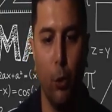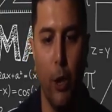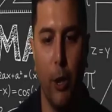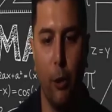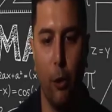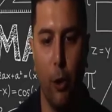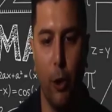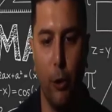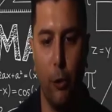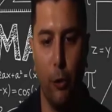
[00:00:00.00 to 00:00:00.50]

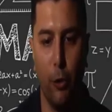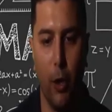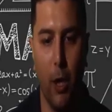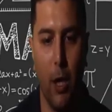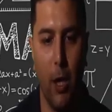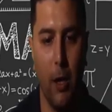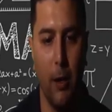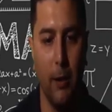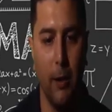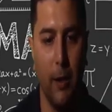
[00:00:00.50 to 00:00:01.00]
Buna göre diyor
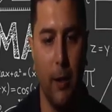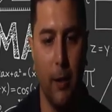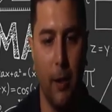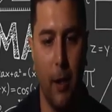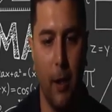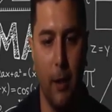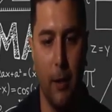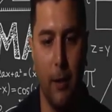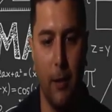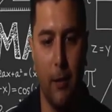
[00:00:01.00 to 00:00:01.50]
A
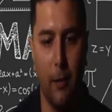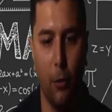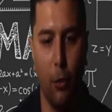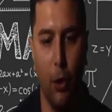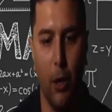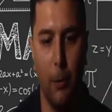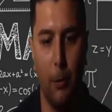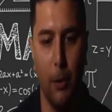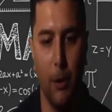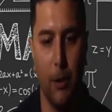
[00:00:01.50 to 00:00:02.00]
değeri hangisi
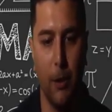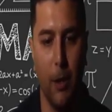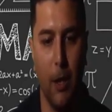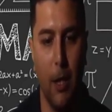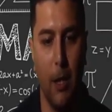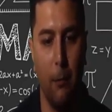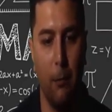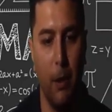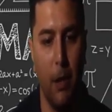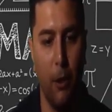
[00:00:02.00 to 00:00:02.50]
olabilir?
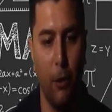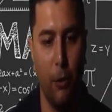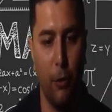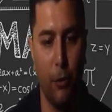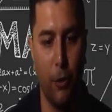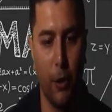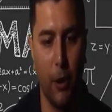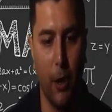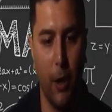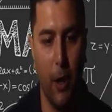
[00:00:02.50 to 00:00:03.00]

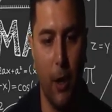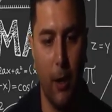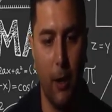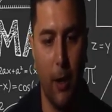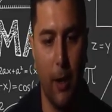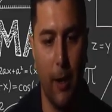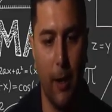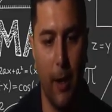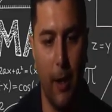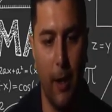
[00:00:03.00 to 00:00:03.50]
Biliyoruz ki
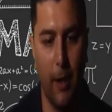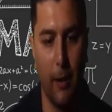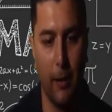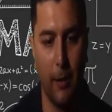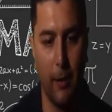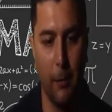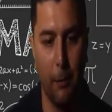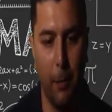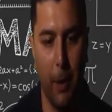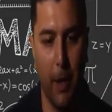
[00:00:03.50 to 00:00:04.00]
A kare
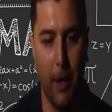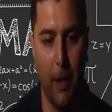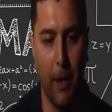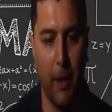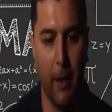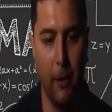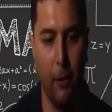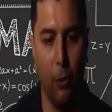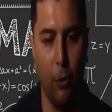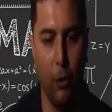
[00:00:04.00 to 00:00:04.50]
artı B
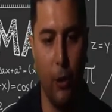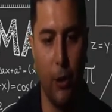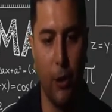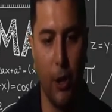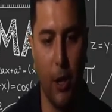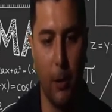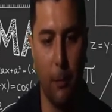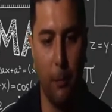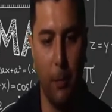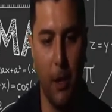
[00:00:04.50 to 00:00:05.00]
kare ne
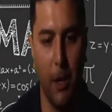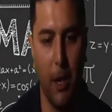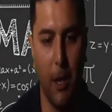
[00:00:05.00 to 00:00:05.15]
olacak?